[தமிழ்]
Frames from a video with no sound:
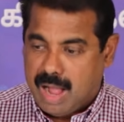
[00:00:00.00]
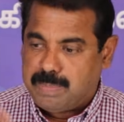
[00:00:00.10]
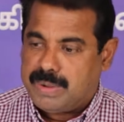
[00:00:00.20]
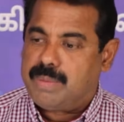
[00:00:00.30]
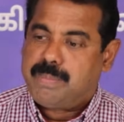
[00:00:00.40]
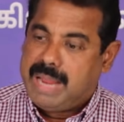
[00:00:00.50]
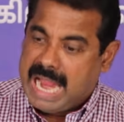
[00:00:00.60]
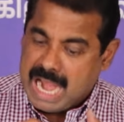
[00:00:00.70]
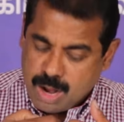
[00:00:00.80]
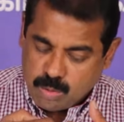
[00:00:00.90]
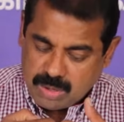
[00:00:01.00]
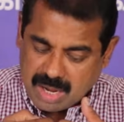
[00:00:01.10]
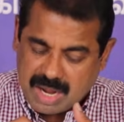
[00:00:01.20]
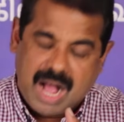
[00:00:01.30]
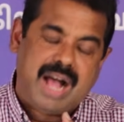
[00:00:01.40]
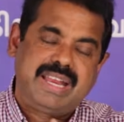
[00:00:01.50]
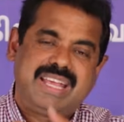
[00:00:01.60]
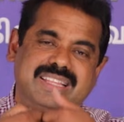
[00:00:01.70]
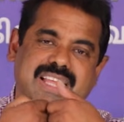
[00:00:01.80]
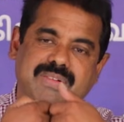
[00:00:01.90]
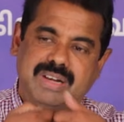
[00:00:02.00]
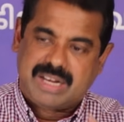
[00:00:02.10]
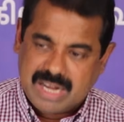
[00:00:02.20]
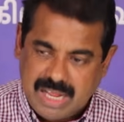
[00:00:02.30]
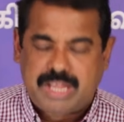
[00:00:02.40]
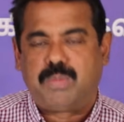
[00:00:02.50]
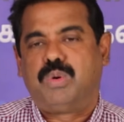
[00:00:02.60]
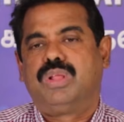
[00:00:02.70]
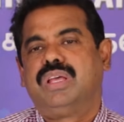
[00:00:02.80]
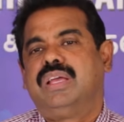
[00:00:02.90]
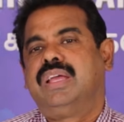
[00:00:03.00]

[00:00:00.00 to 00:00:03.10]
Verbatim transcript: அப்போ மேலே உள்ள காரியத்தை அவர் கிழிக்கும் போது